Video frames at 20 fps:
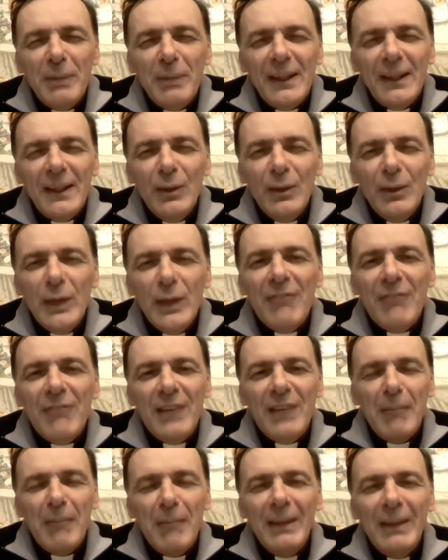perché lui è
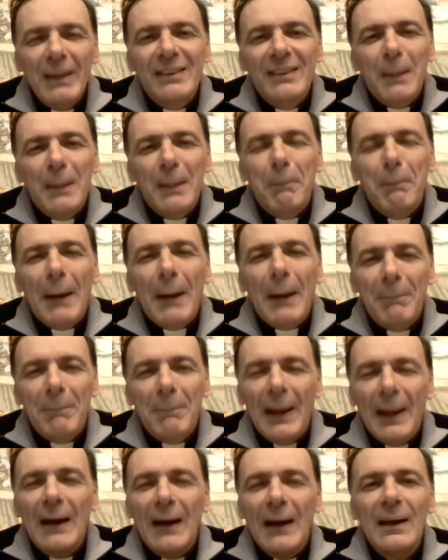veramente
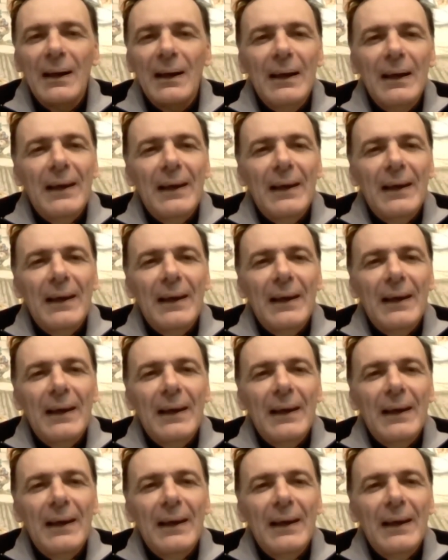papà,